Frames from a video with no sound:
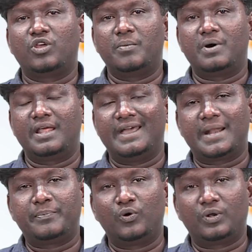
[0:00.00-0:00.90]
முக்கியமான
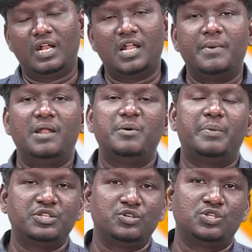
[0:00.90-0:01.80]
ஏர்போர்ட் எல்லாமே நம்ம
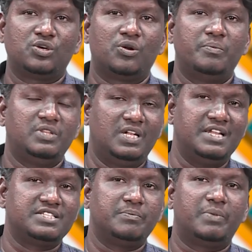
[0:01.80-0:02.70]
படித்து வச்சுக்கிறோம்
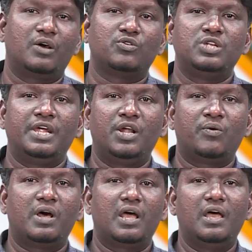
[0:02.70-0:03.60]
திடீர்னு சிம்பிளாக கொஷின்
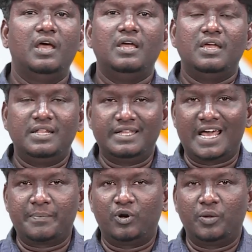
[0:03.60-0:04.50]
கேட்டுருவாங்க இந்த
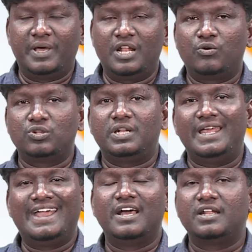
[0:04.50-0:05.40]
ஏர்போர்ட்டு பேரை கொடுத்துட்டு
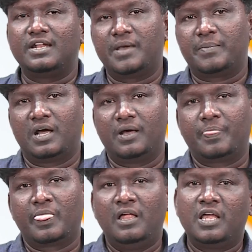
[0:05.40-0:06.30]
எங்கே இருக்குன்னு கேட்பாங்க
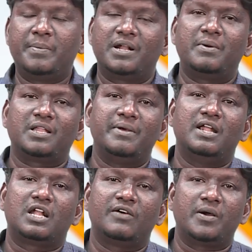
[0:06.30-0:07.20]
இப்போ நம்ம
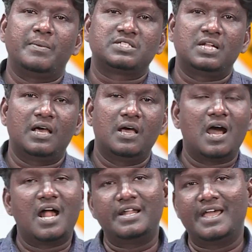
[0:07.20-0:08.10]
தமிழ்நாட்டில் ஃபேமஸ்னா
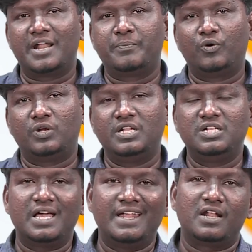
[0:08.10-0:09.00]
அண்ணா ஏர்போர்ட்
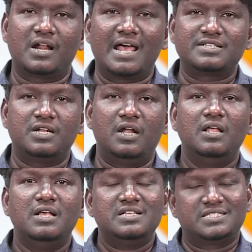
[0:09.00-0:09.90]
இதுதான் இன்டர்நேஷ்னல்
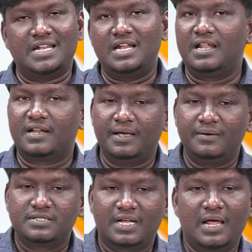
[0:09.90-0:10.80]
சென்னையில் இருக்குது
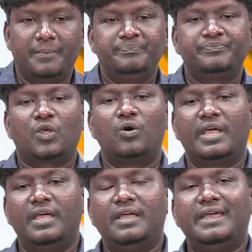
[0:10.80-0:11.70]
சரிங்களா
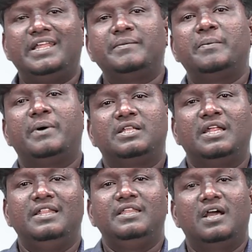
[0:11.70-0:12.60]
ஓகே இதே மாதிரி
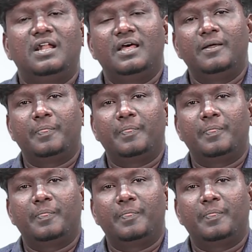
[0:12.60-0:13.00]
பார்த்தீங்கன்னா இந்தியாவில்